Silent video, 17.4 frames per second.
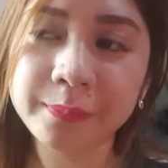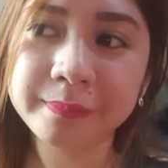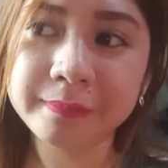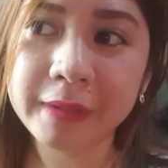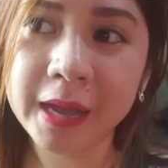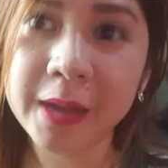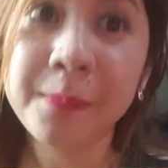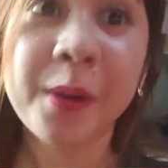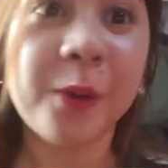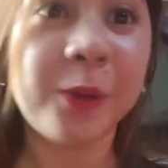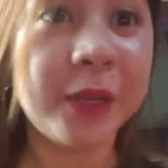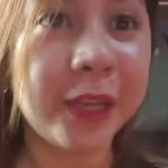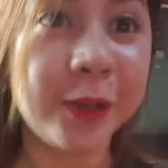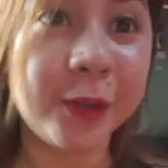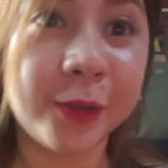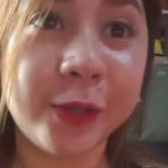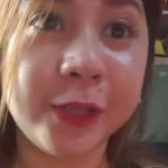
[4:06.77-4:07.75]
baka
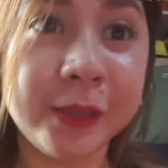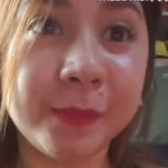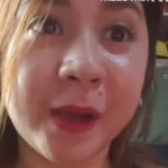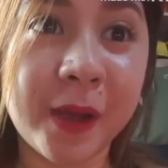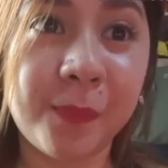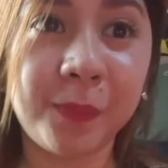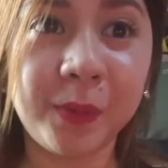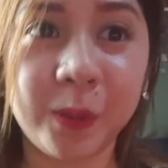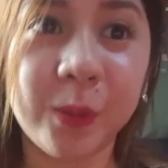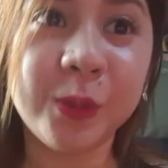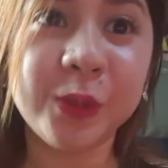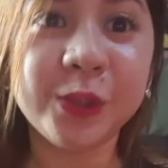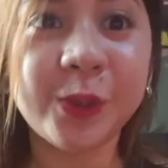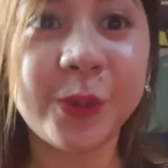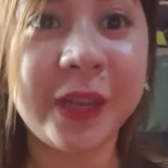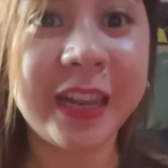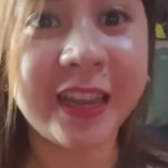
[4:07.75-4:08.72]
mauna yon ma-upload.
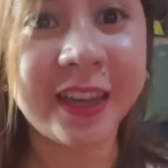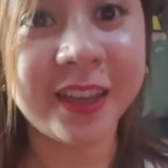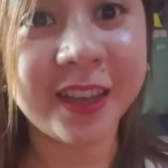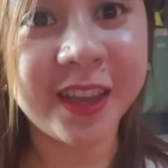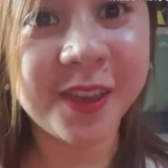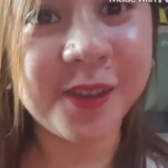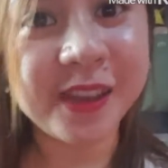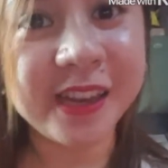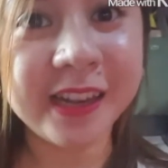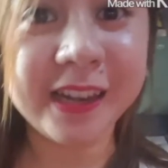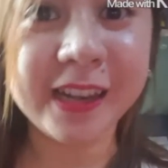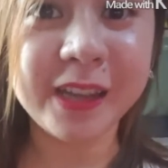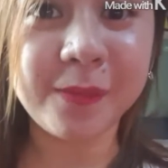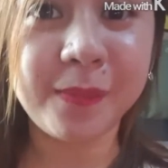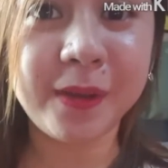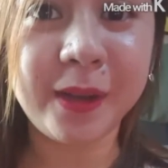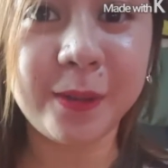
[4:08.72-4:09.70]
So, ilalagay ko yung
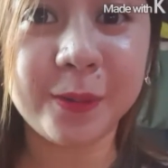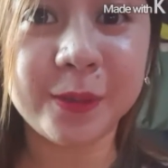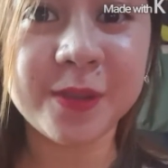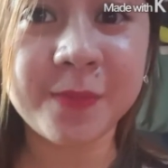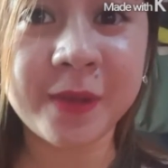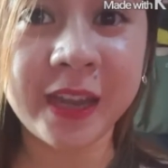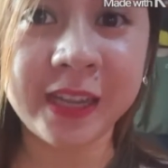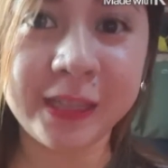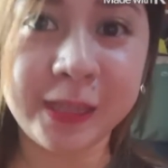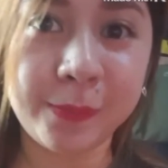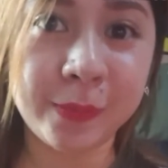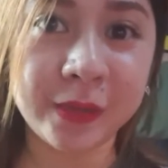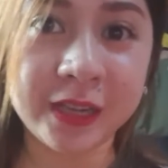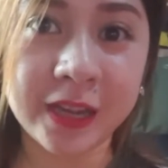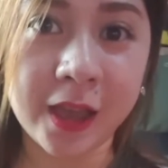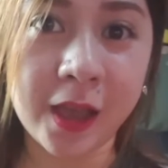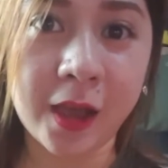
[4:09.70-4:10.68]
link below sa mga hindi
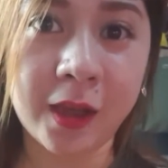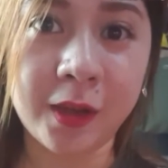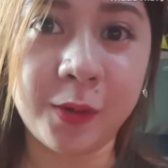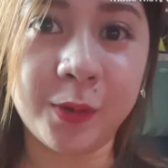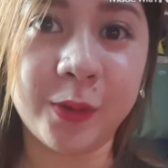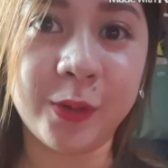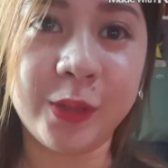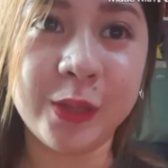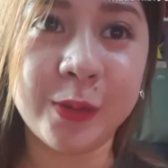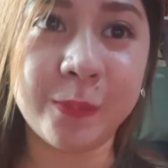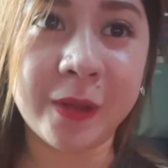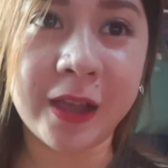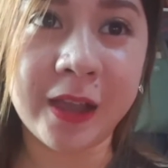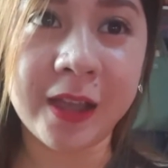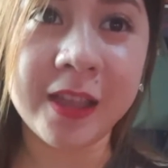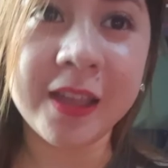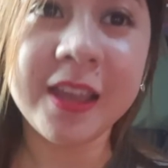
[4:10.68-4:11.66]
pa nakakanood ng
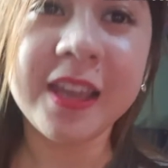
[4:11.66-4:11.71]
mga